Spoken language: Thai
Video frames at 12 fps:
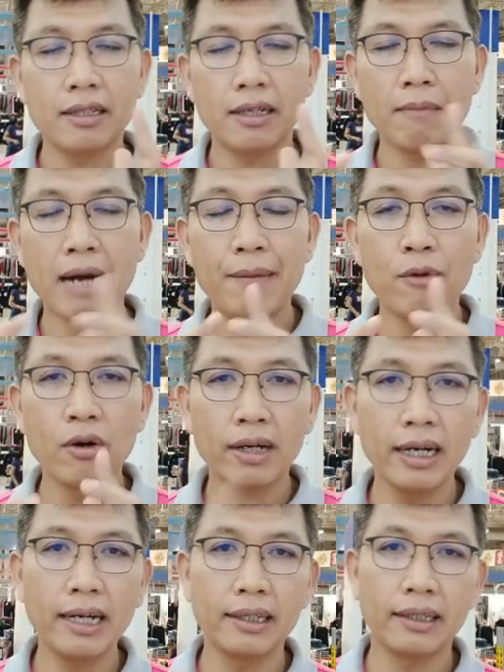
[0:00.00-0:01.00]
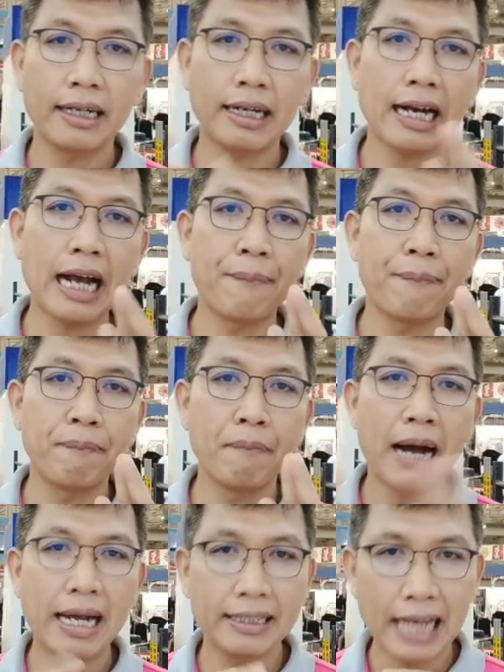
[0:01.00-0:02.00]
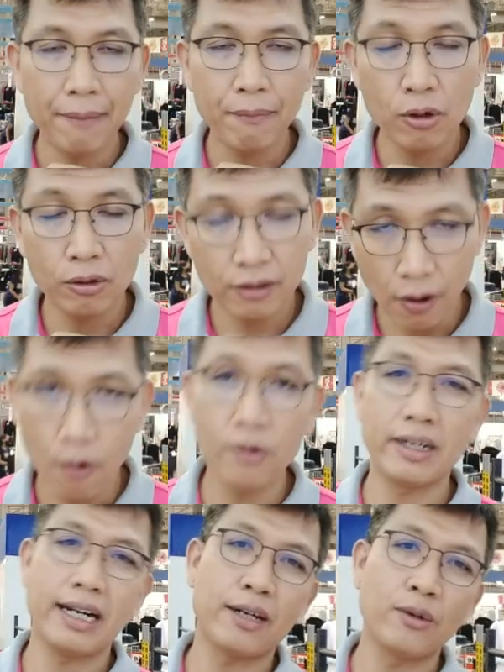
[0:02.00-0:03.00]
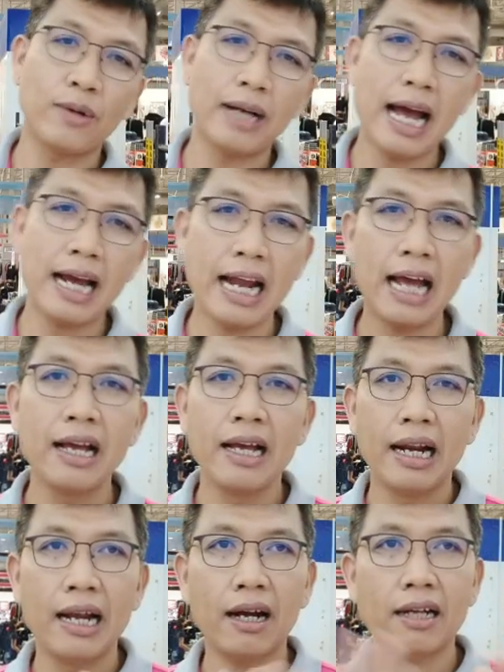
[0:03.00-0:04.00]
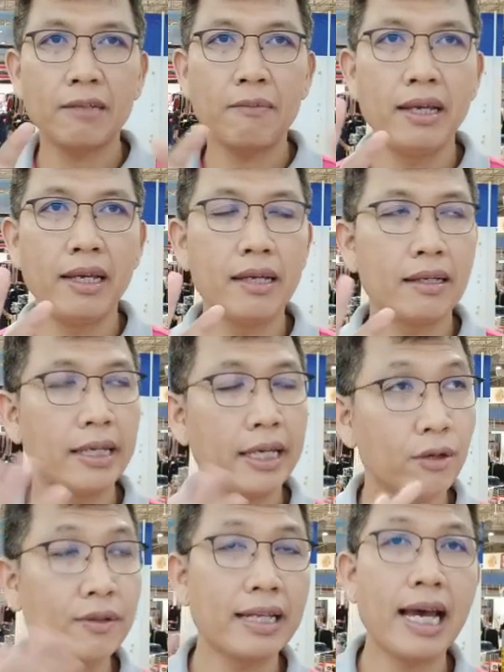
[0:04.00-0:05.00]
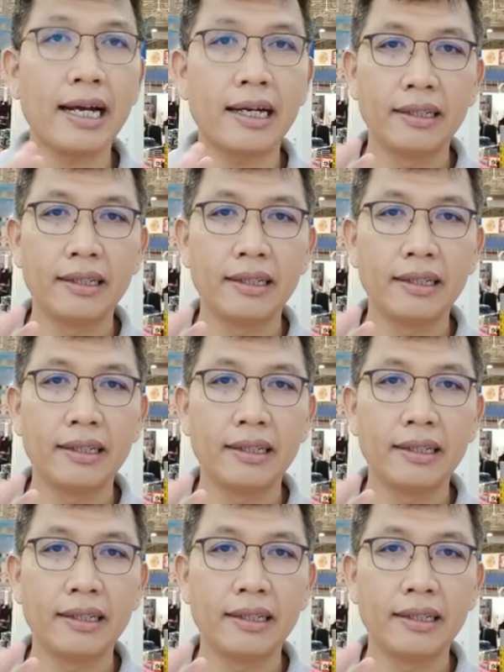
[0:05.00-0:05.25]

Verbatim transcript: บ่ายโมงครึ่งกับบ่าย3โมงตรงนะคุณลูกค้านะ แล้วก็จะมีคิวแทรก